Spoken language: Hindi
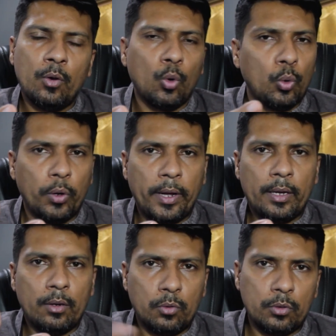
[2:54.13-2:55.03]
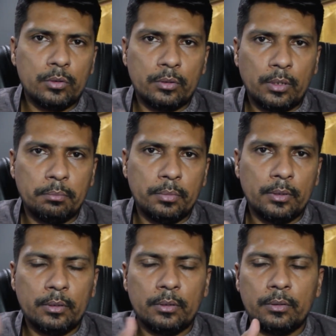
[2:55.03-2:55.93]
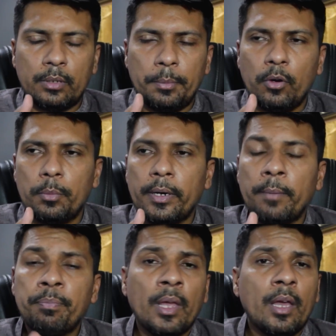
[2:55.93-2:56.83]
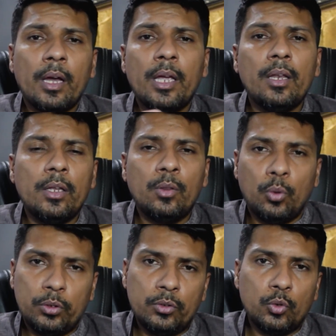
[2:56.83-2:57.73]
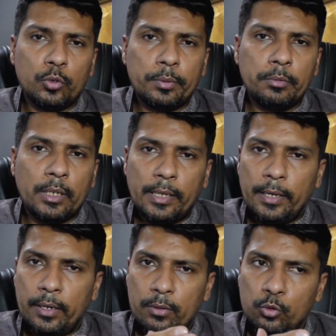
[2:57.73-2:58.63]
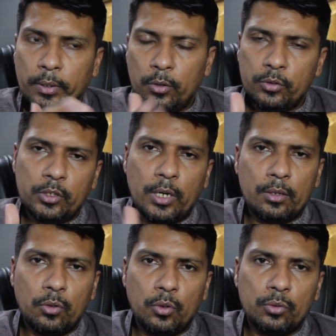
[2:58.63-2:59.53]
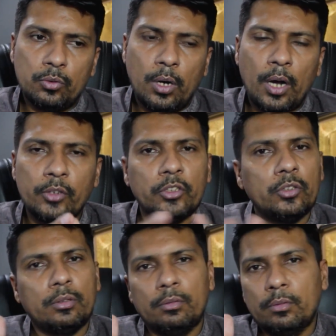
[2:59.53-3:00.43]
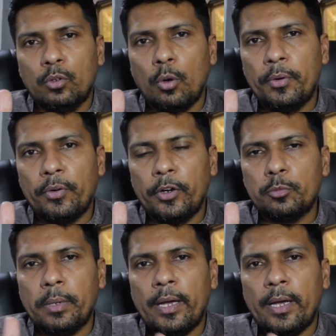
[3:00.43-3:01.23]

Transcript: अनोर है अनोर सब सेमी गवर्नमेंट है इन इन दो तीन स्टोर्स पे आप जाते हैं सुबह नौ से रात नौ तो हर चीज़ गवर्नमेंट रेट्स पे